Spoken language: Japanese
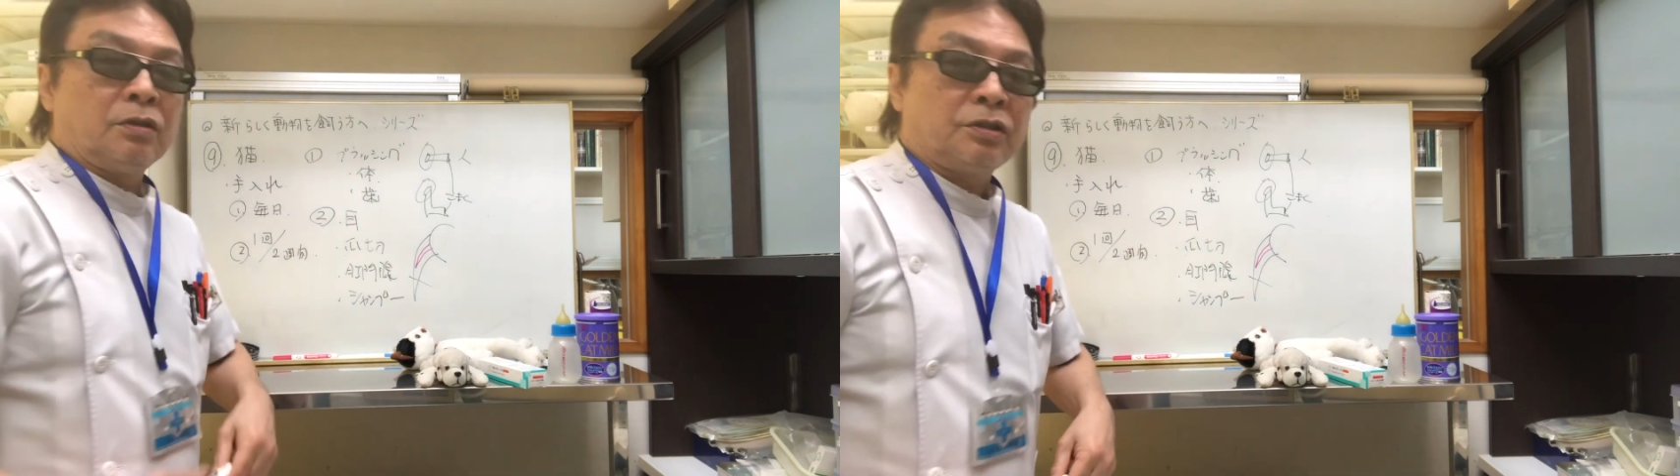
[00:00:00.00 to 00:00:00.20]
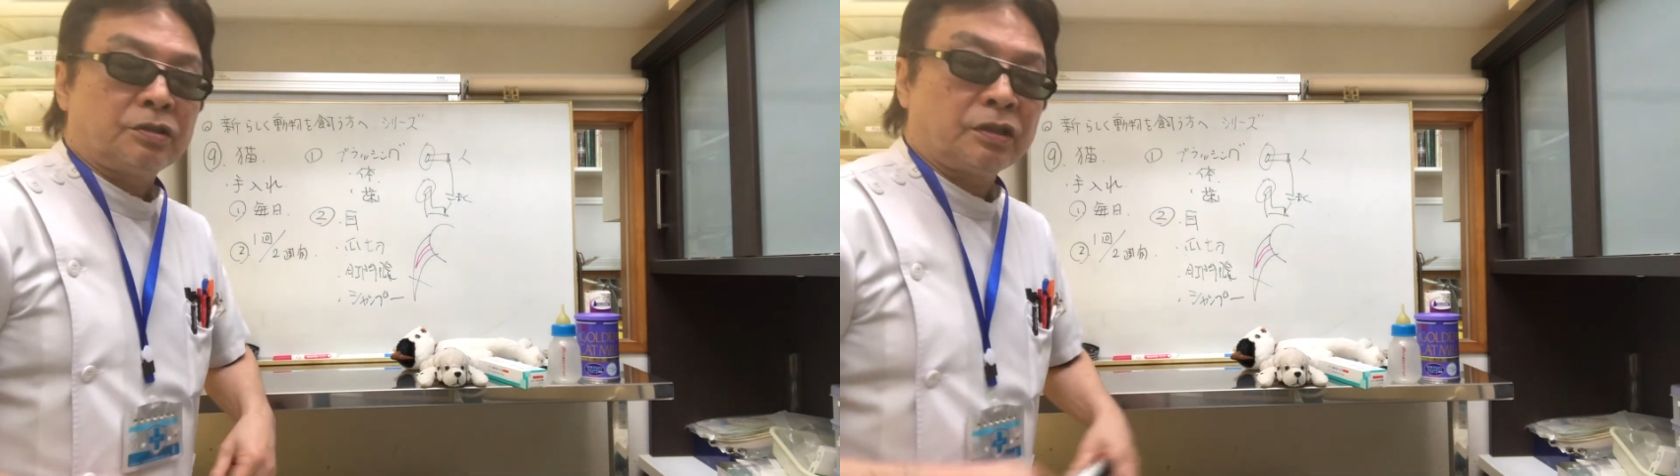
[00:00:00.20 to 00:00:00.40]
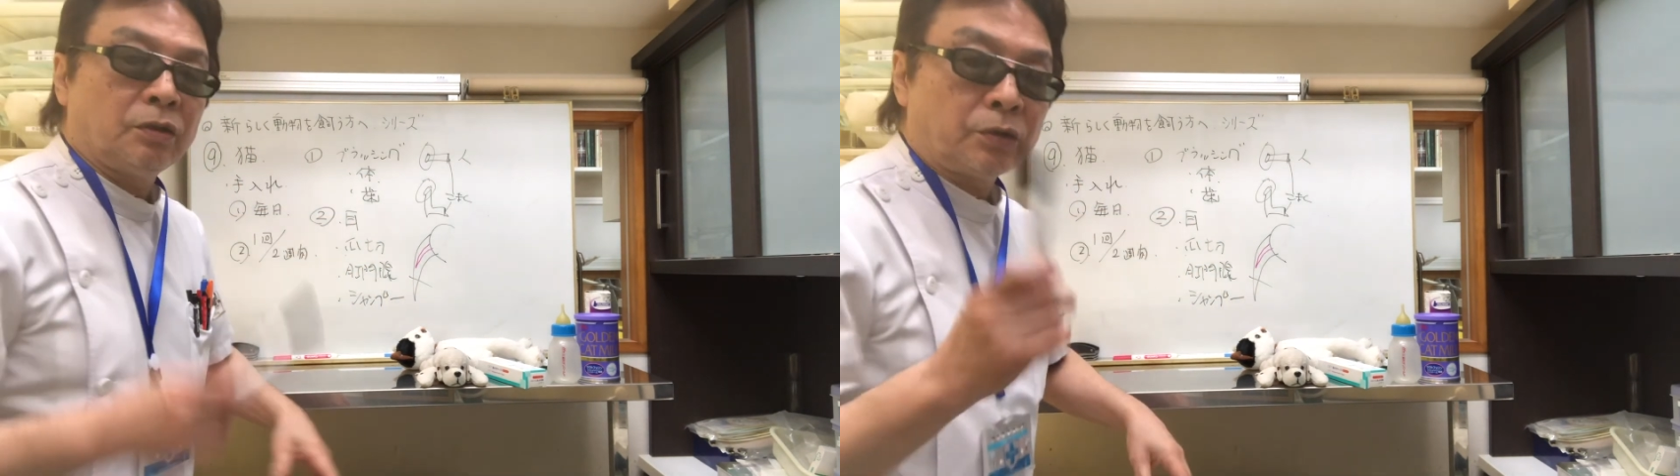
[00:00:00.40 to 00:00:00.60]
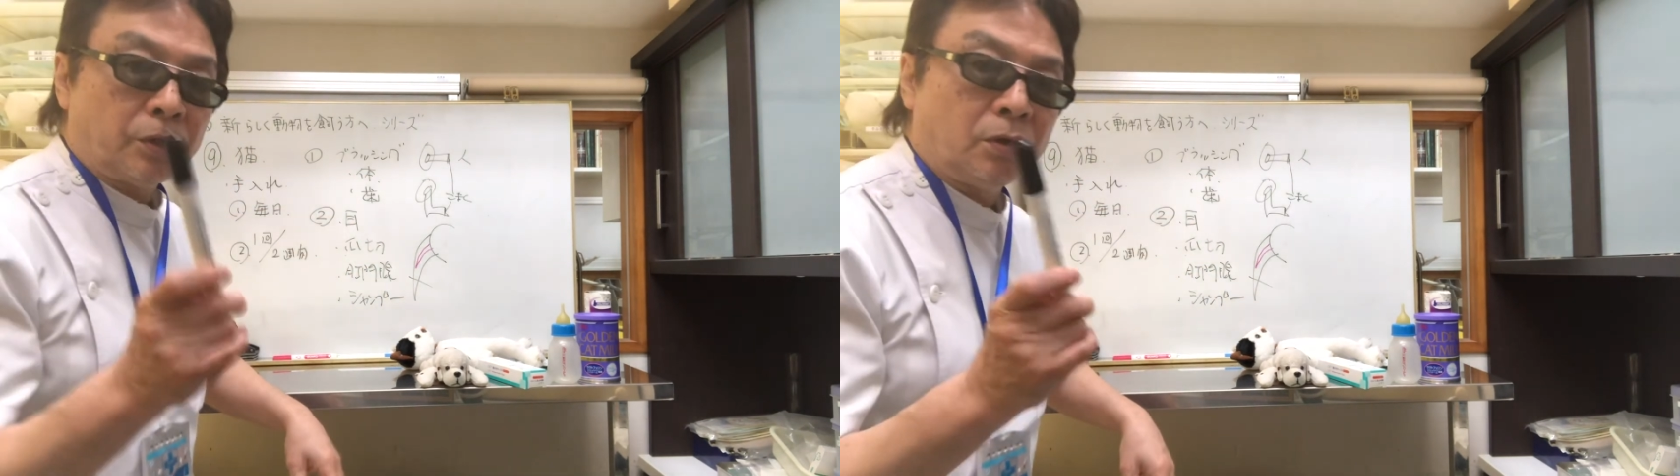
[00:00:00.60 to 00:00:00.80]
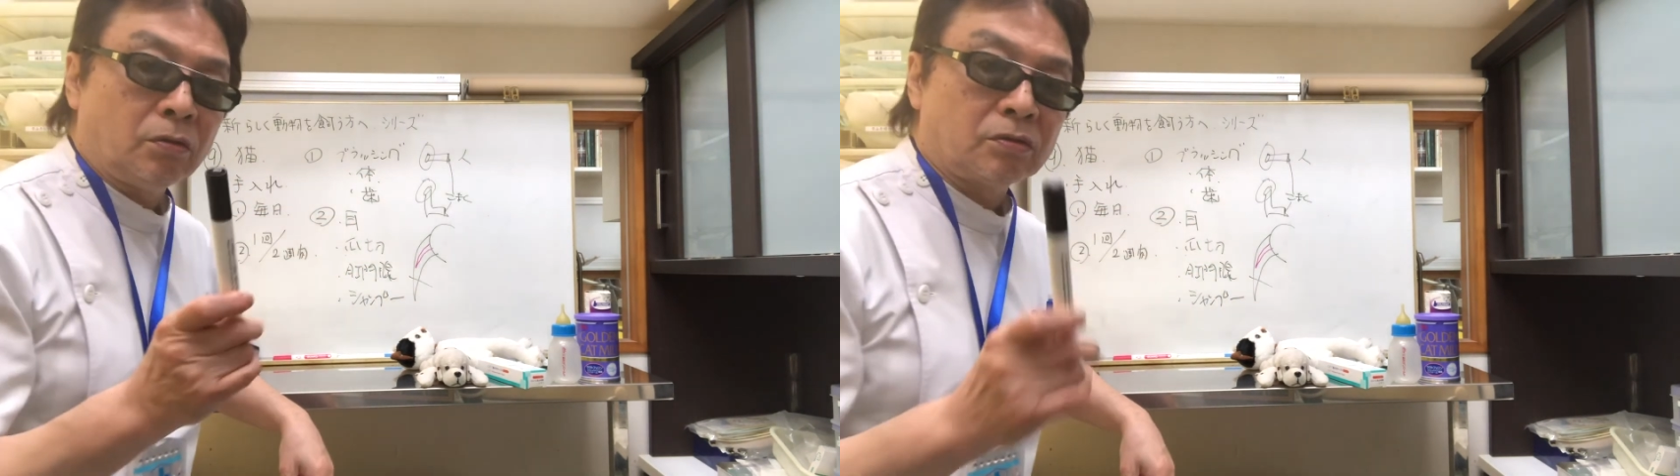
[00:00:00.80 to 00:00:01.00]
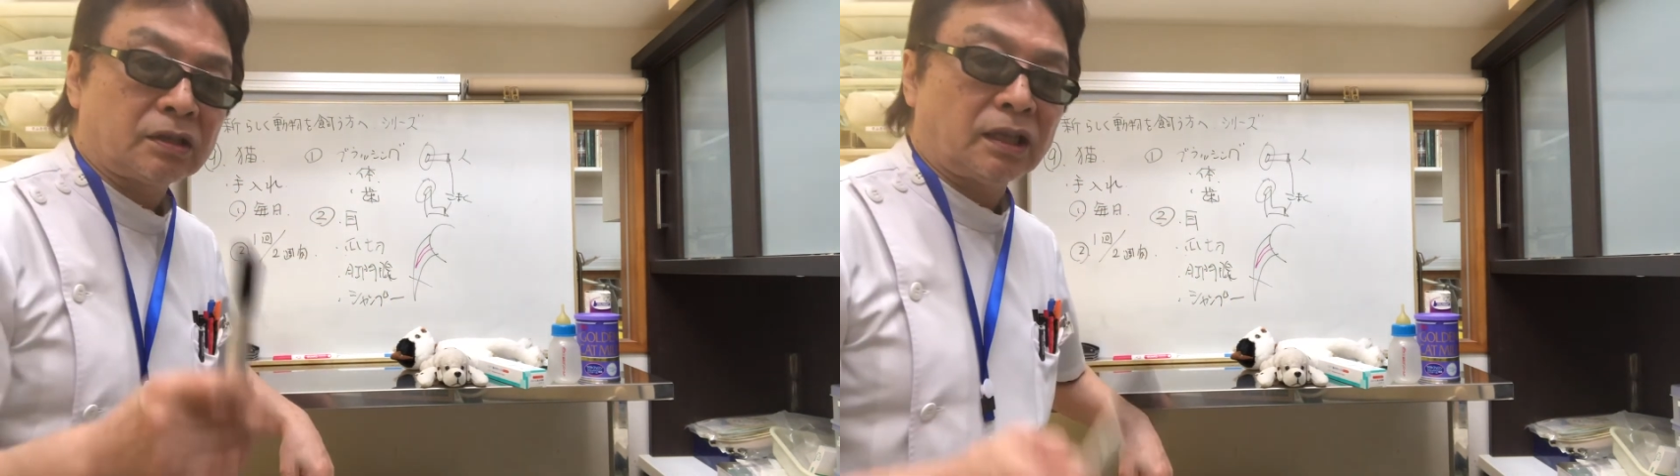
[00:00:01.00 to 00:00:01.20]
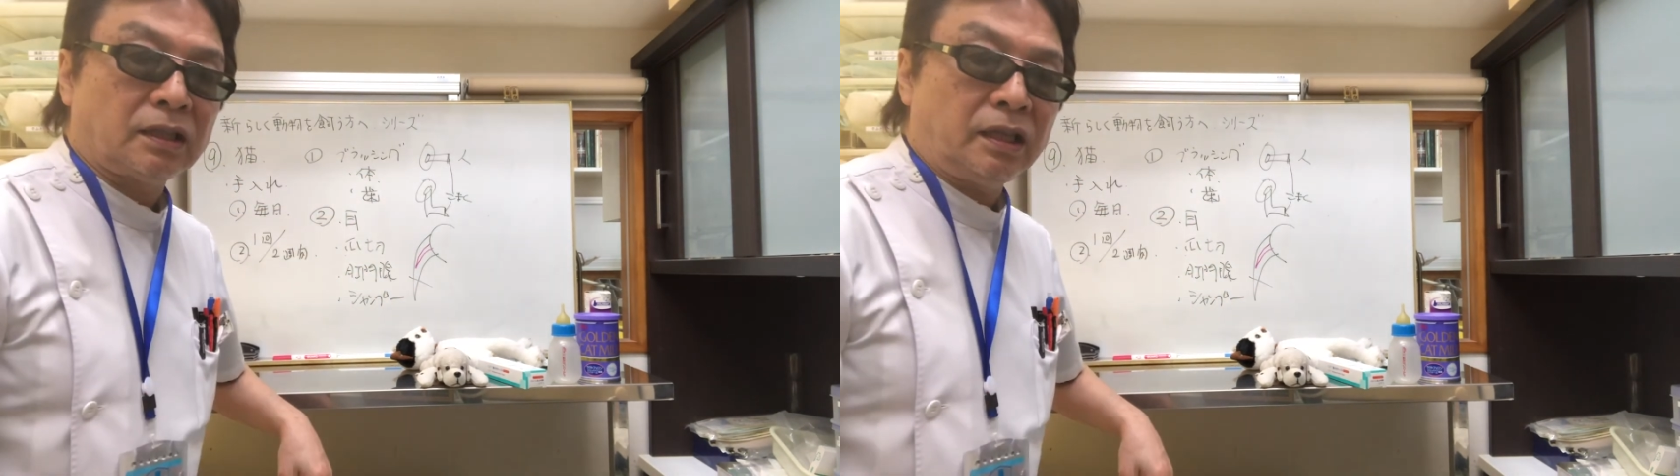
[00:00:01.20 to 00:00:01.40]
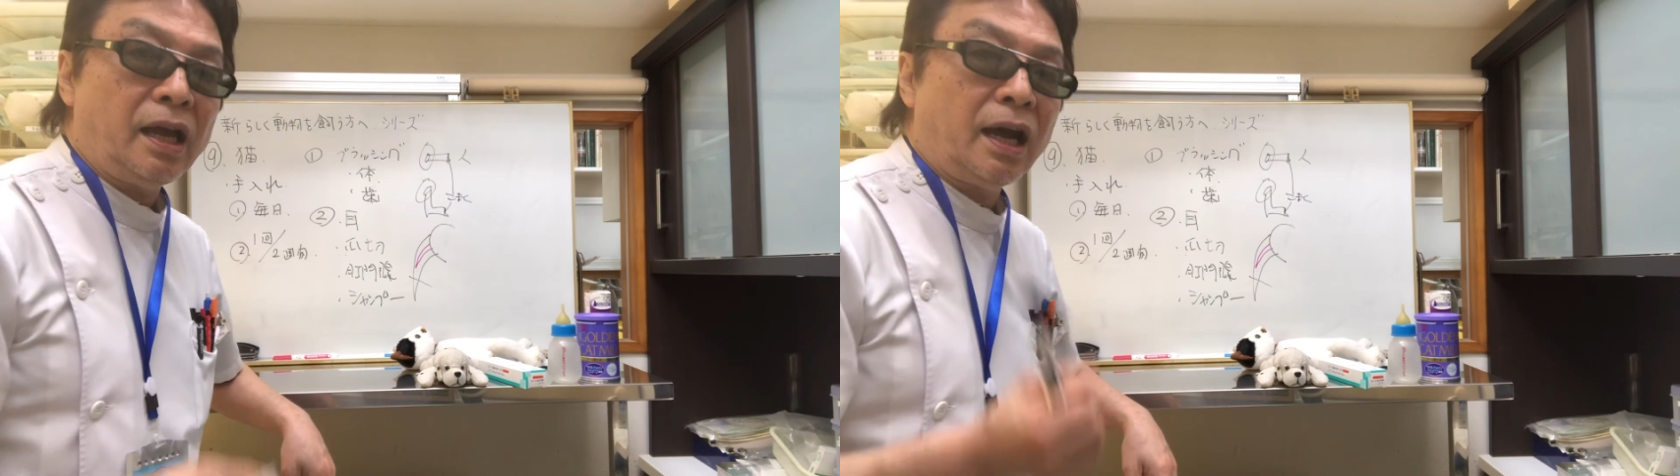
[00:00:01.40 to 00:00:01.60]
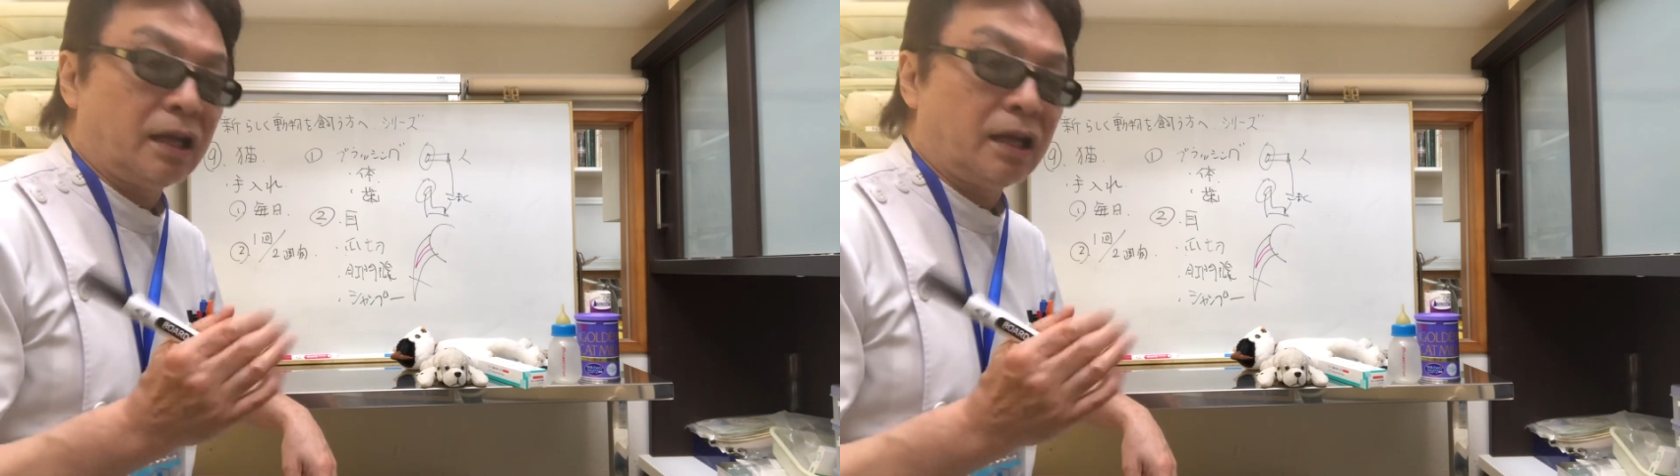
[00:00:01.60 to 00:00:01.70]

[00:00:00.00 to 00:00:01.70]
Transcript: しつけの基本を使ってね